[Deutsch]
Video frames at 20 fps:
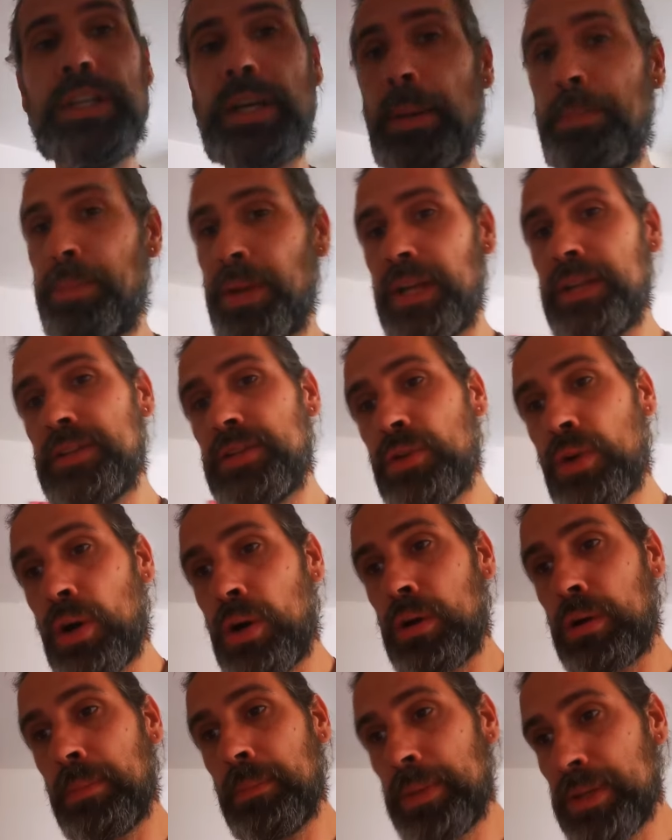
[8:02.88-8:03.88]
ich habe jetzt
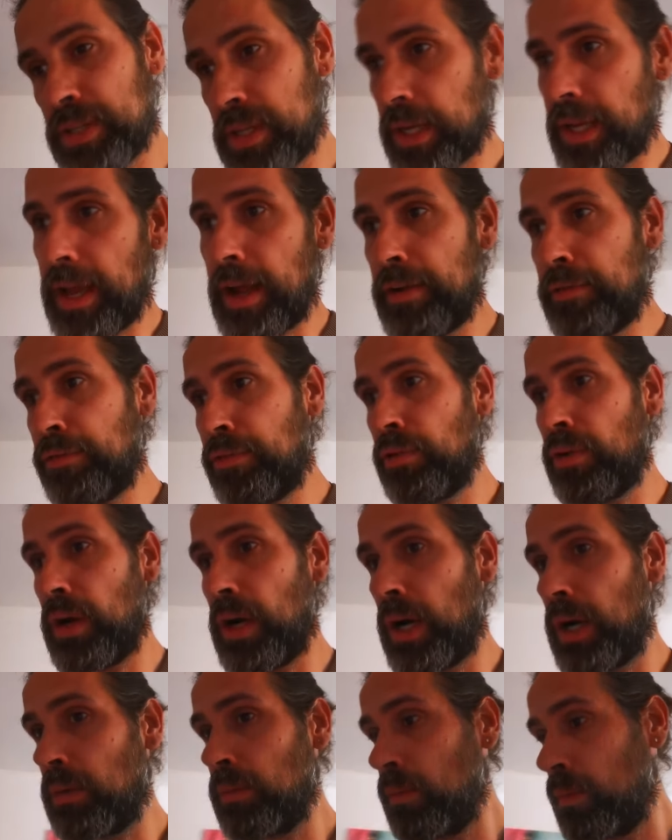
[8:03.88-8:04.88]
noch ein bisschen Geld
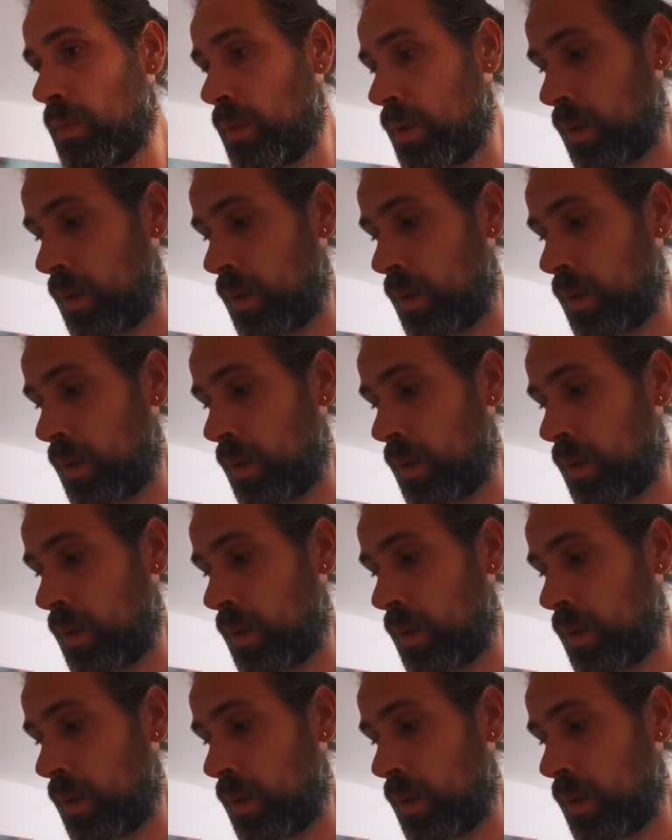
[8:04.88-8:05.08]
für,